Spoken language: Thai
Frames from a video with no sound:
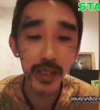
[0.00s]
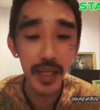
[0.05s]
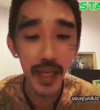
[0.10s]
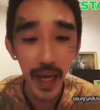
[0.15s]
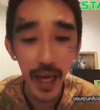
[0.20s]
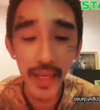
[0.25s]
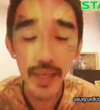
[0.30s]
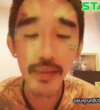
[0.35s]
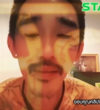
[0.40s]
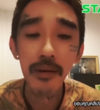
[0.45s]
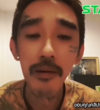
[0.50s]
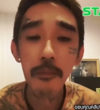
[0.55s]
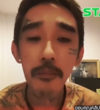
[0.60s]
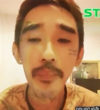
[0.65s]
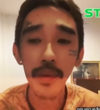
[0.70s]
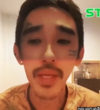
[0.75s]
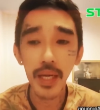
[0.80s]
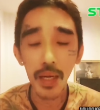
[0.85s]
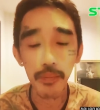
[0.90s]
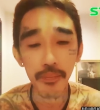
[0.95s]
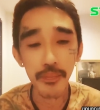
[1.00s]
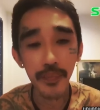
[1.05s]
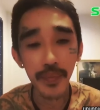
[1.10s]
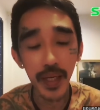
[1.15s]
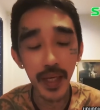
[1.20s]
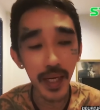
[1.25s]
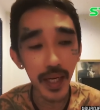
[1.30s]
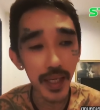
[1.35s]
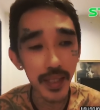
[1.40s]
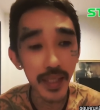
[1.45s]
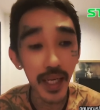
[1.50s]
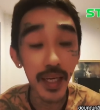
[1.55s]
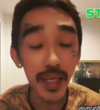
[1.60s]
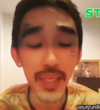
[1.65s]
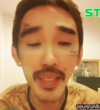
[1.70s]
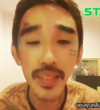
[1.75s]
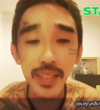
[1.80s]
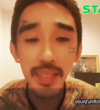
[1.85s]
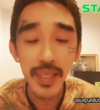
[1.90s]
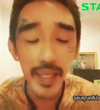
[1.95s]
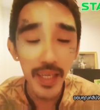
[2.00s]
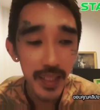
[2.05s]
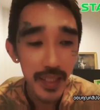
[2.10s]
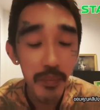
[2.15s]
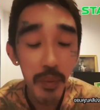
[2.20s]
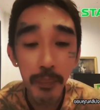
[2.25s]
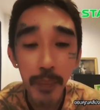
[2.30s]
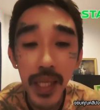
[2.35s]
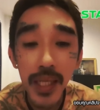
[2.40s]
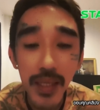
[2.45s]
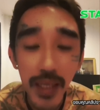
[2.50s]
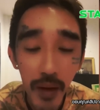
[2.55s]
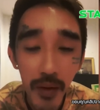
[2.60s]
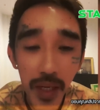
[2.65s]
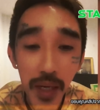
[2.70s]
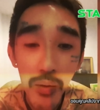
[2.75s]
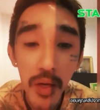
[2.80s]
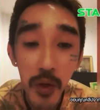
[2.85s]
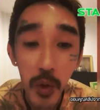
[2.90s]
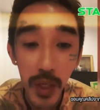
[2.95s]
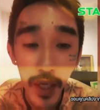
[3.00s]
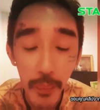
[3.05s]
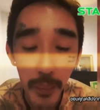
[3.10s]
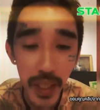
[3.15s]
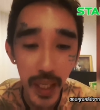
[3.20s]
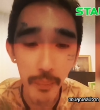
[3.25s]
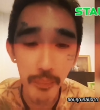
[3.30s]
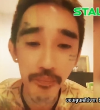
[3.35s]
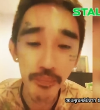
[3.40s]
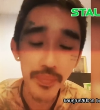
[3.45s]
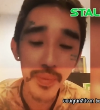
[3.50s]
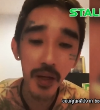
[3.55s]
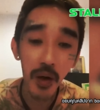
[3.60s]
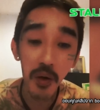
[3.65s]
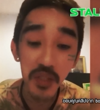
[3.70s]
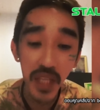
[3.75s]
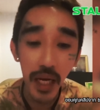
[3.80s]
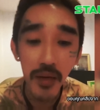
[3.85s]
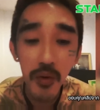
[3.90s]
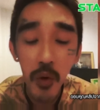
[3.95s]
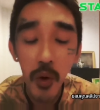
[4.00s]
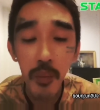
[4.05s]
ชนะกับสิ่งที่มันเป็นเขาเรียกว่ากฎระเบียบของสังค